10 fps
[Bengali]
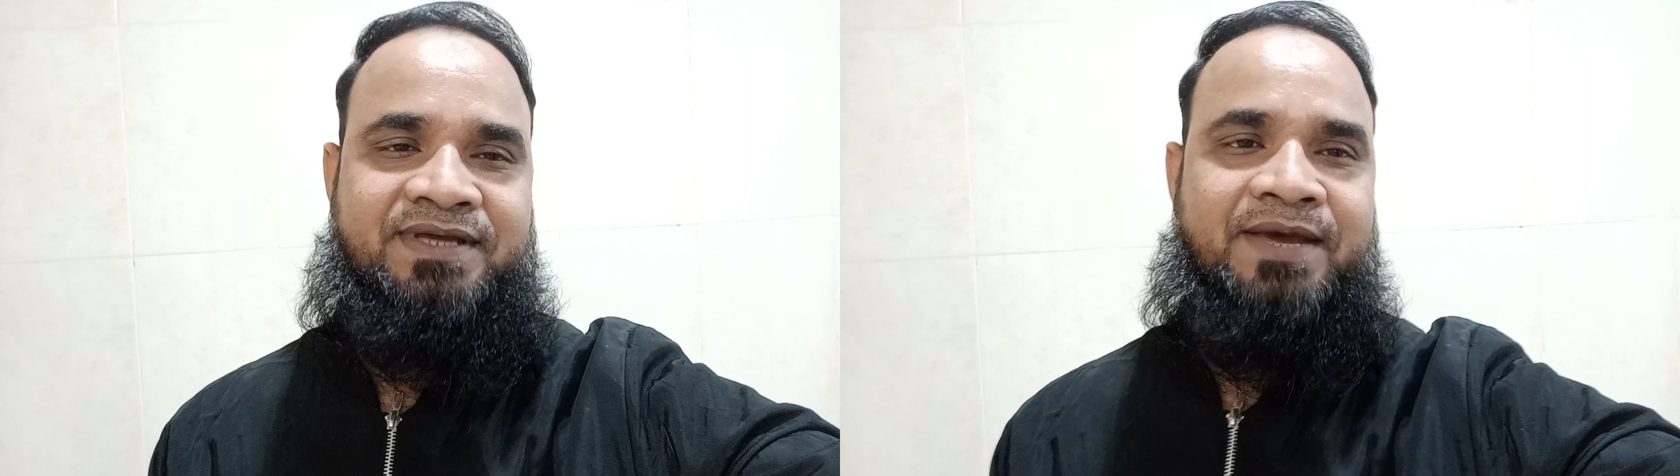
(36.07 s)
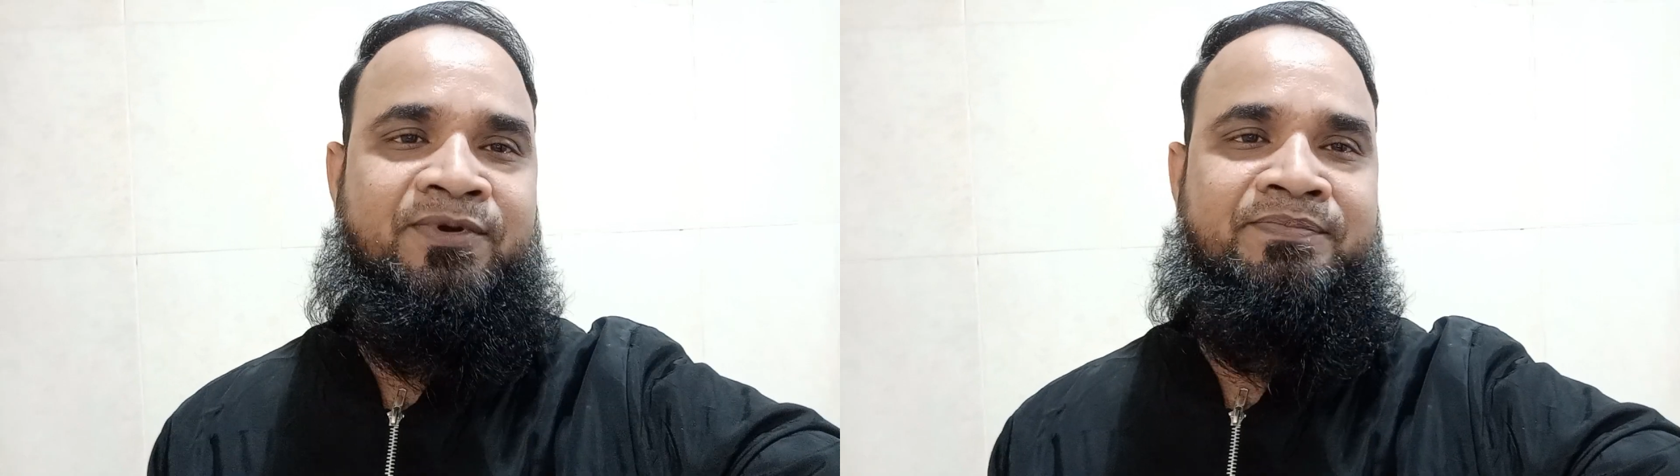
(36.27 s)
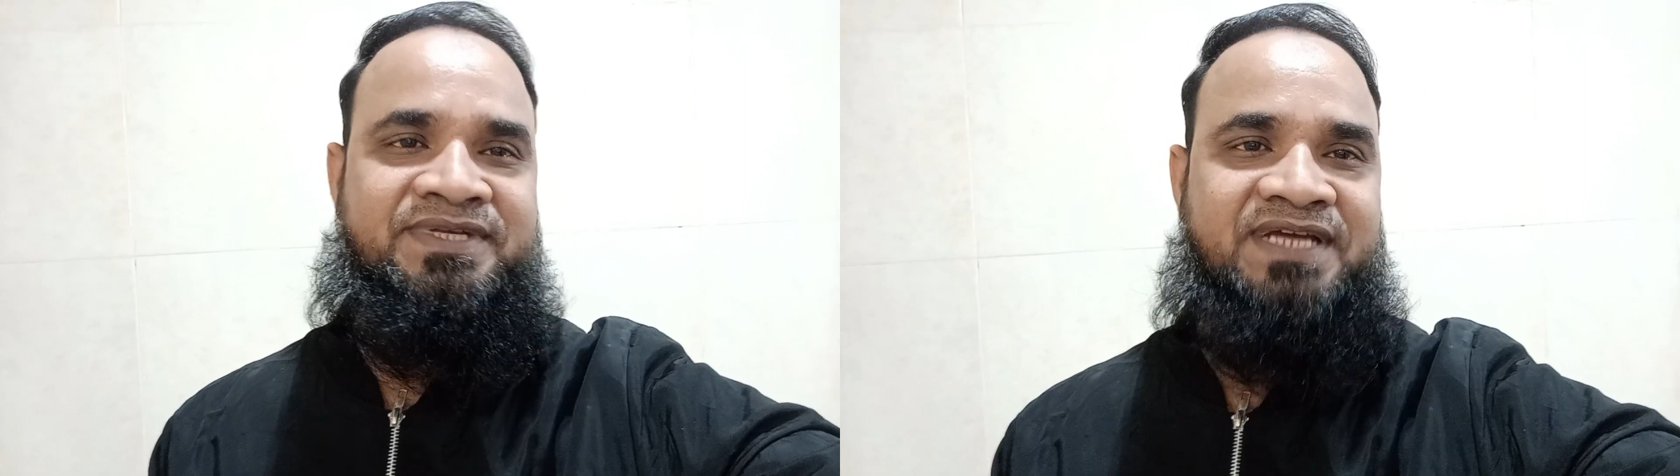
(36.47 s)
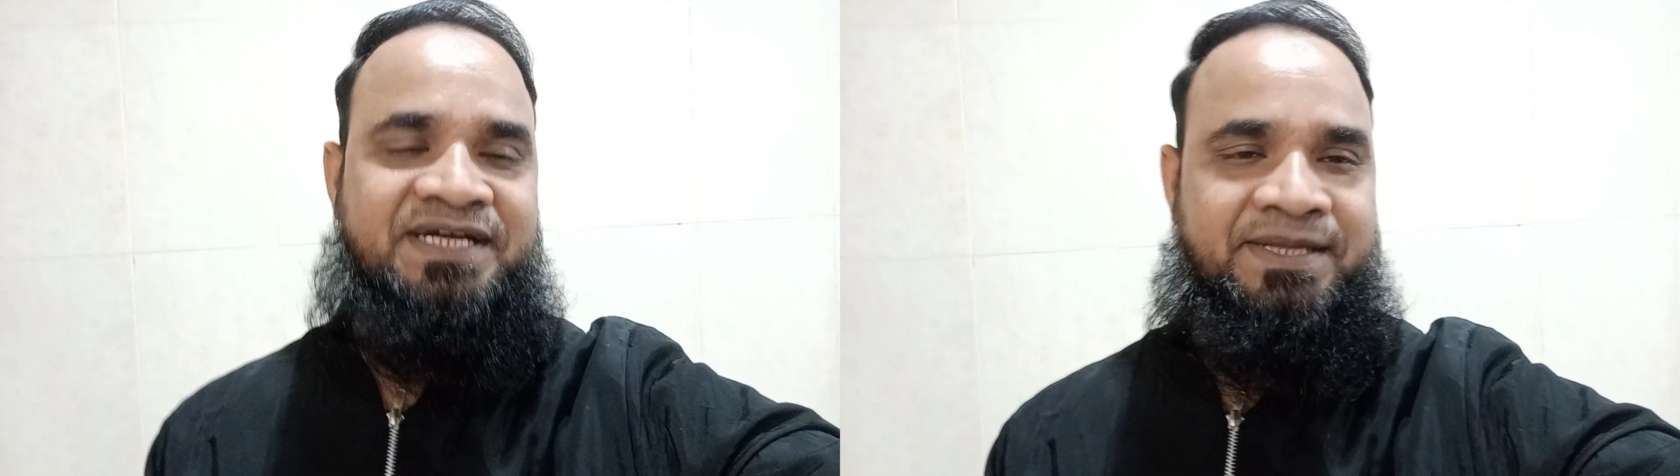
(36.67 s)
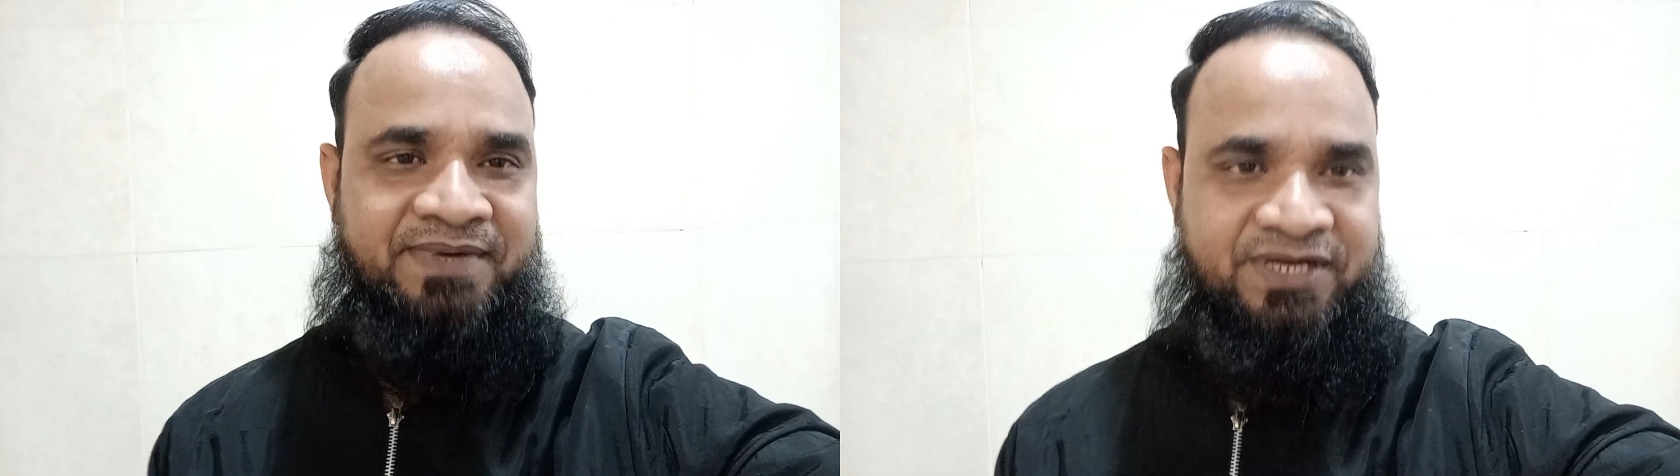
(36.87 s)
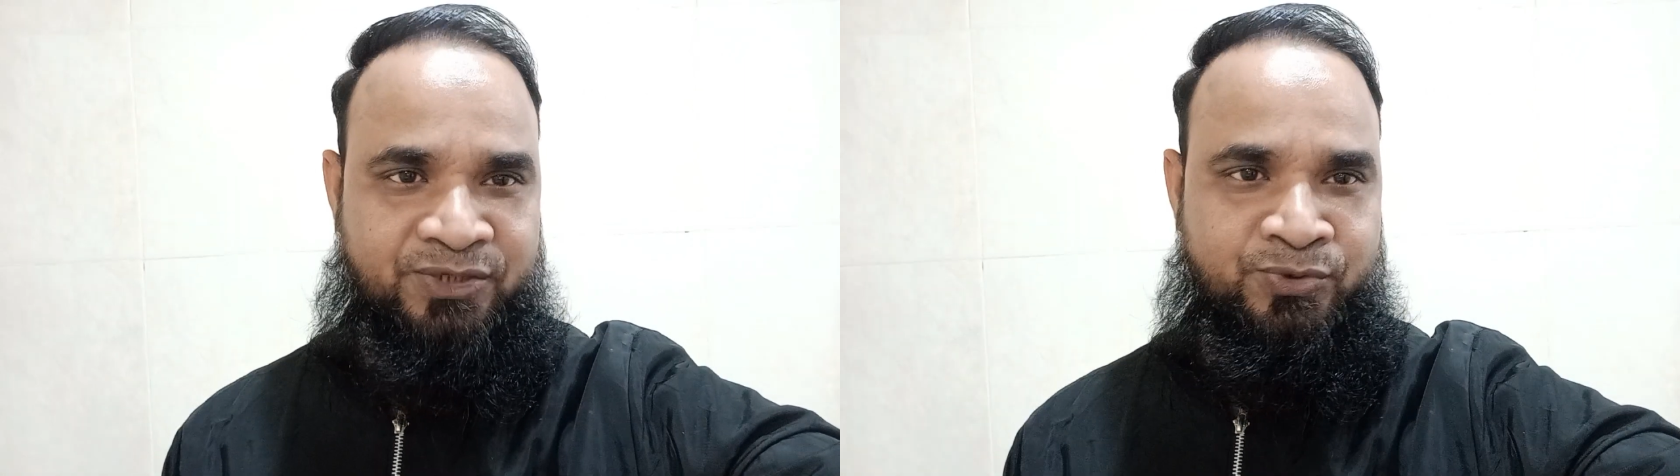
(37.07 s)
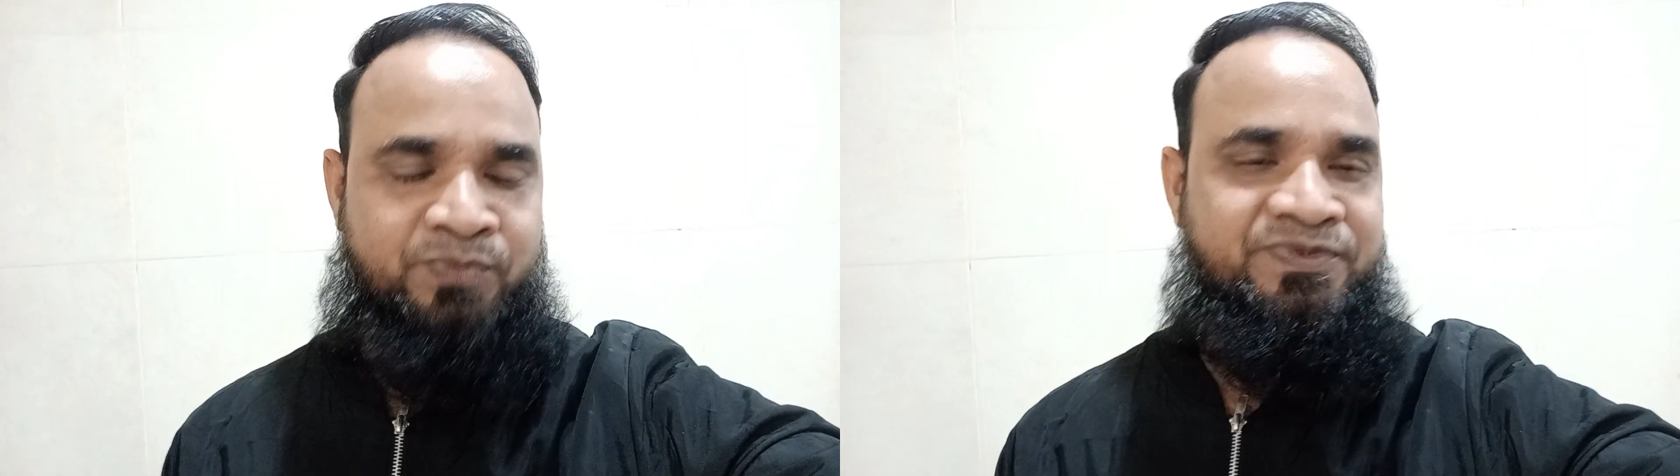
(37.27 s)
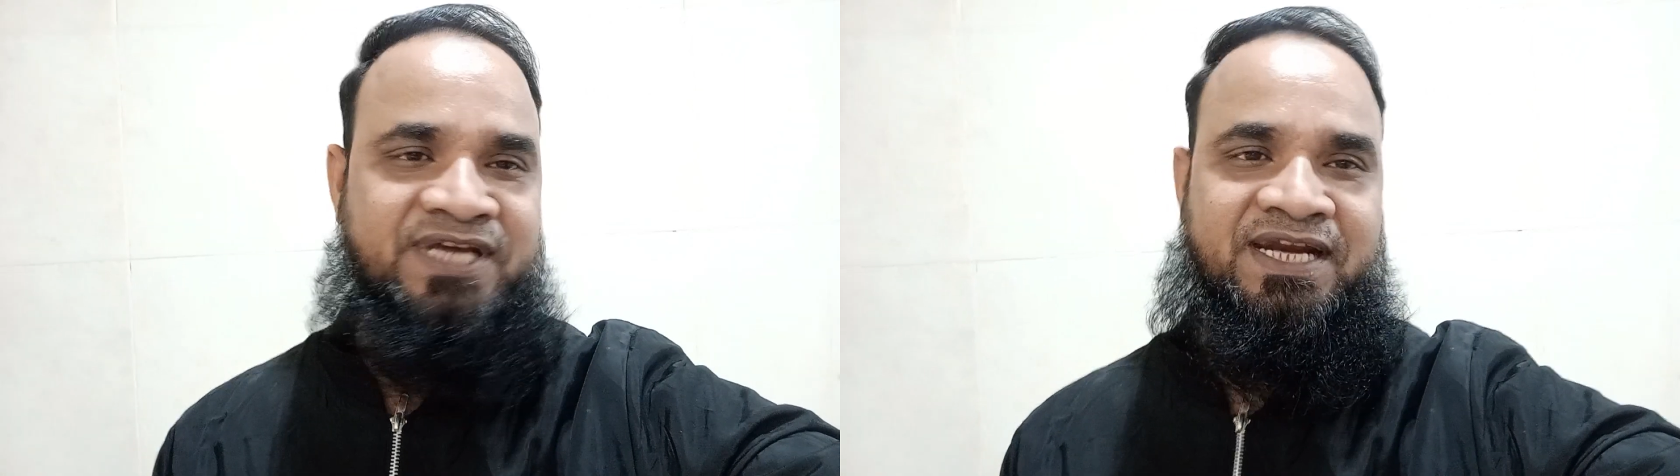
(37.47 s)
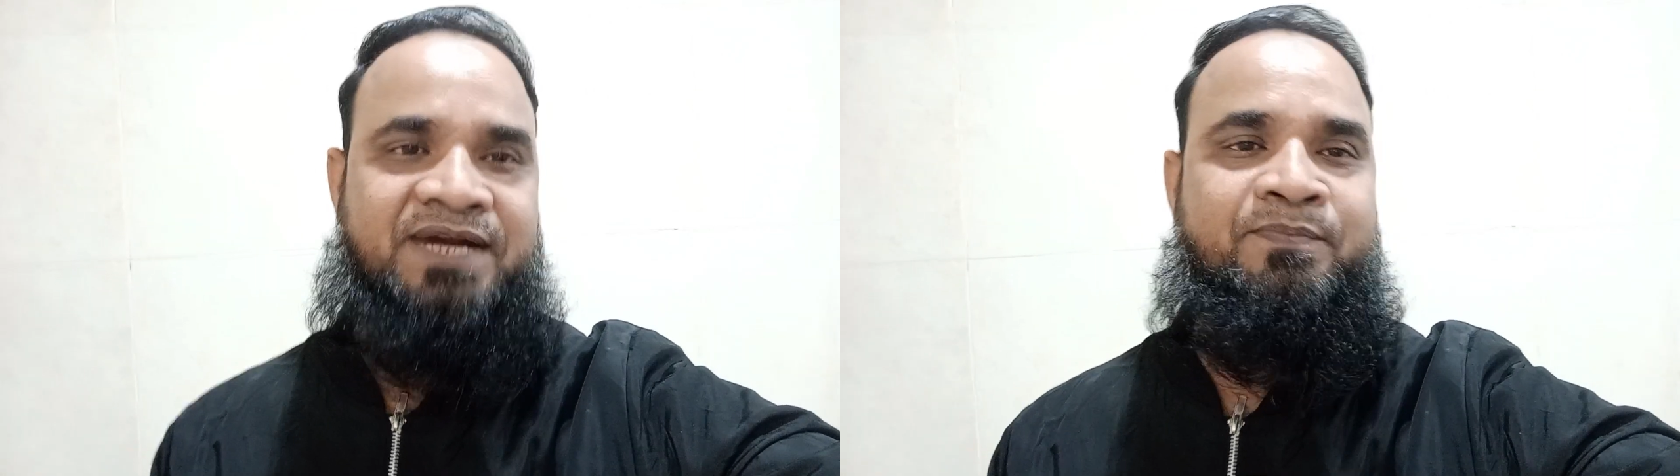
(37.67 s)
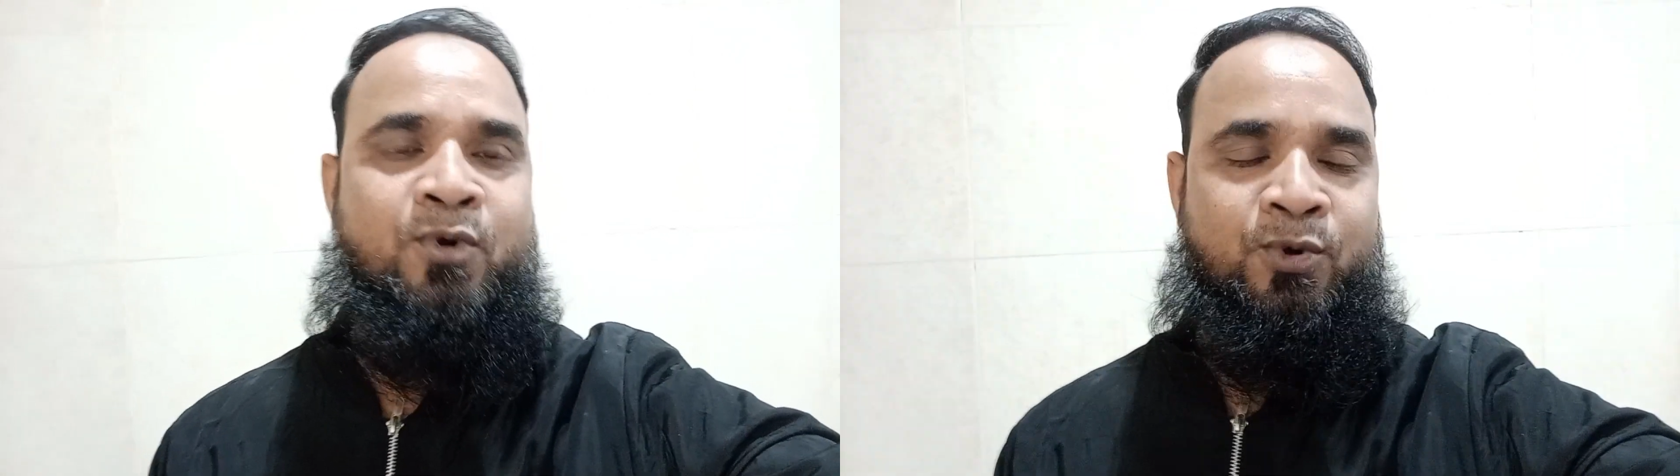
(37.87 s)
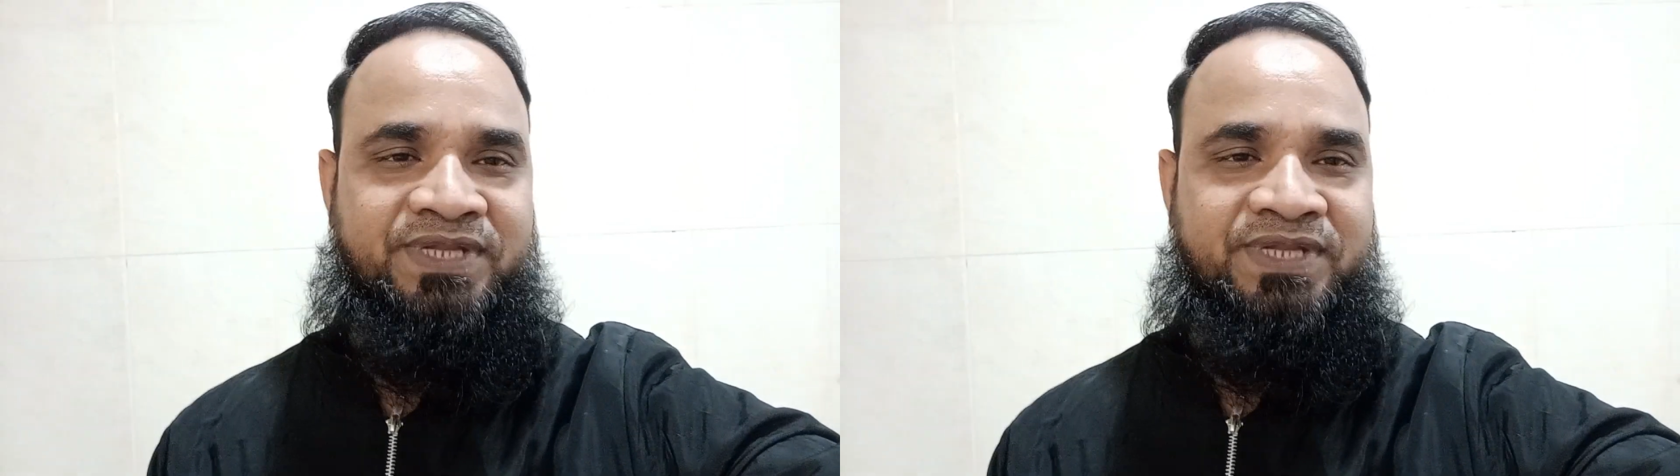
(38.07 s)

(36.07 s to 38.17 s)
এবং মিজান টিভি ইউটিউব চ্যানেলের পক্ষ